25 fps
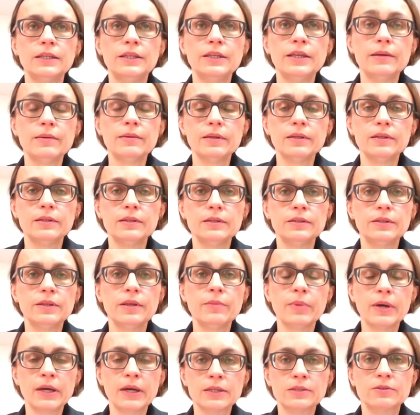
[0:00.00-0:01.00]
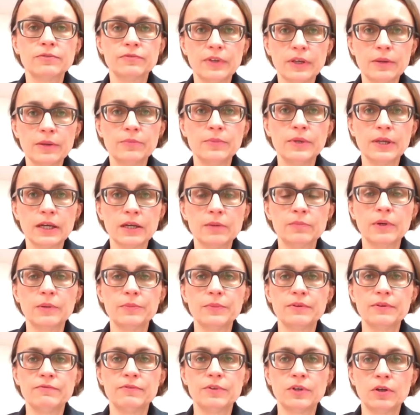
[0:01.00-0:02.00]
Nie, nie bardzo wiem, jak
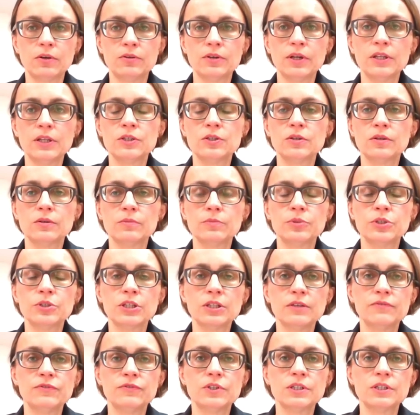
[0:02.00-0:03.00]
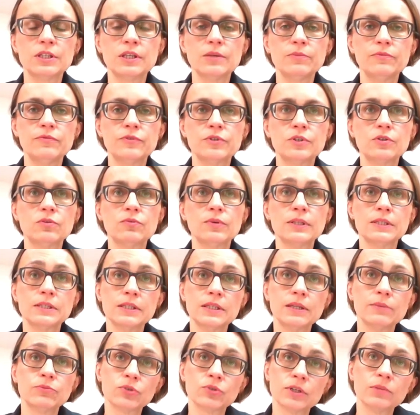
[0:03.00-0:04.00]
mam je wykonać, no przede wszystkim w
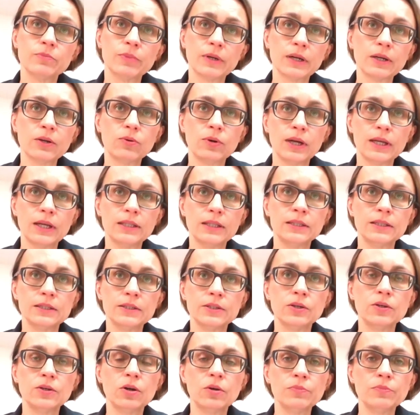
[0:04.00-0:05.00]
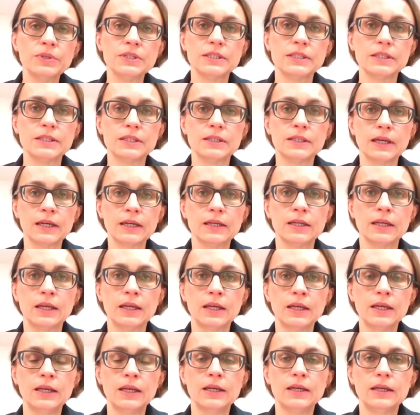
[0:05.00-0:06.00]
sytuacji na przykład braku chętnych do komisji, tak?
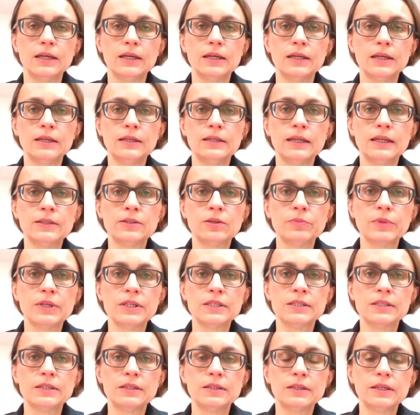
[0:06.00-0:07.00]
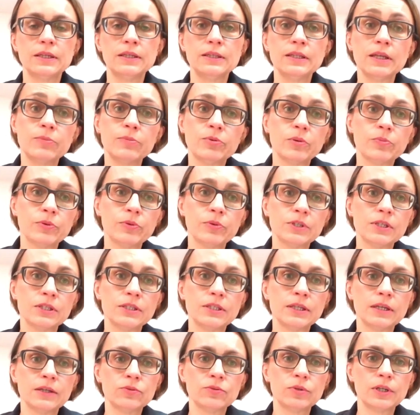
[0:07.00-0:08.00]
Natomiast inna
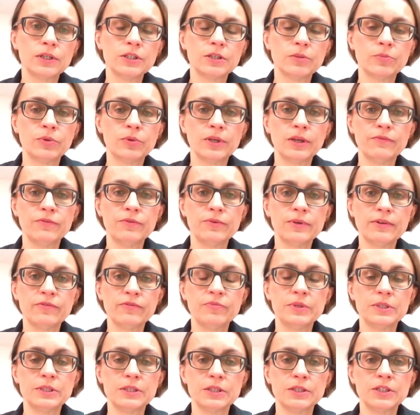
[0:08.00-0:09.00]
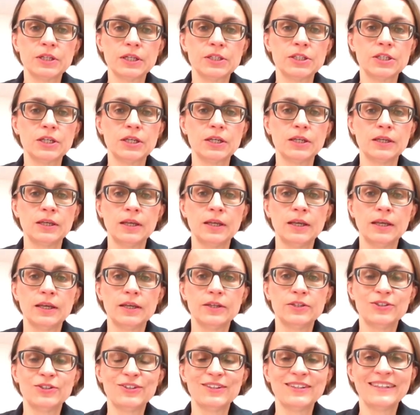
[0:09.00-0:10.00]
propozycja, która się pojawiła w międzyczasie,
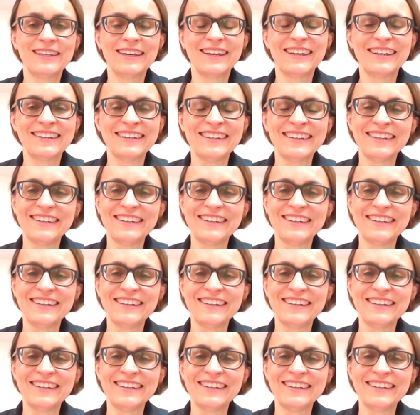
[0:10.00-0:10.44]
czyli ta,